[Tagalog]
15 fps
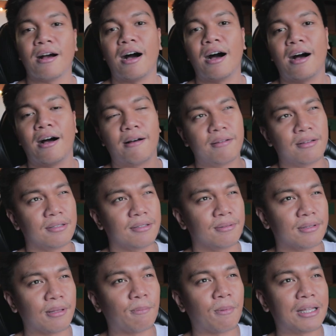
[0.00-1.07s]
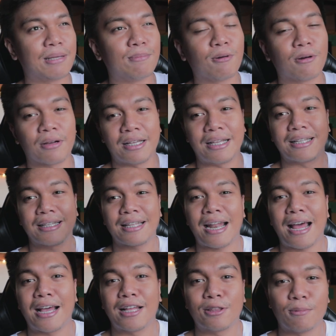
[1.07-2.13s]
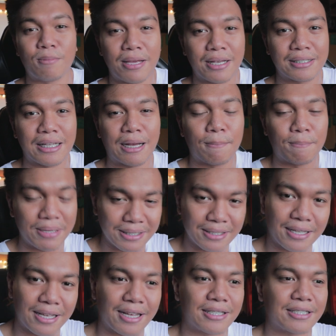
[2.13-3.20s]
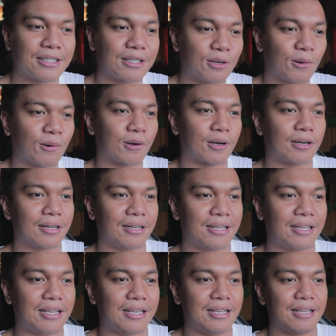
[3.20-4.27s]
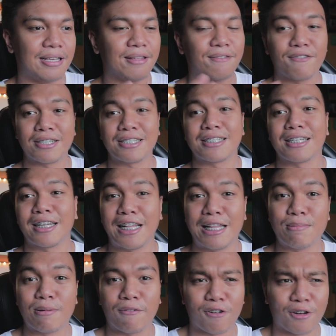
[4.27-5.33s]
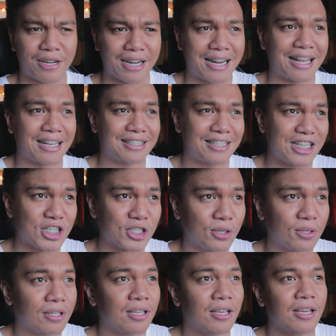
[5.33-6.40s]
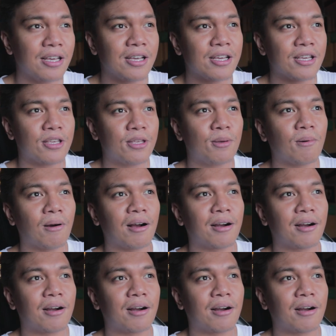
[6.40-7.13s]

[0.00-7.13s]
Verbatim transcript: uh, na pwede mong i-try to make a business or i-invest sa sarili mo for relaxation, you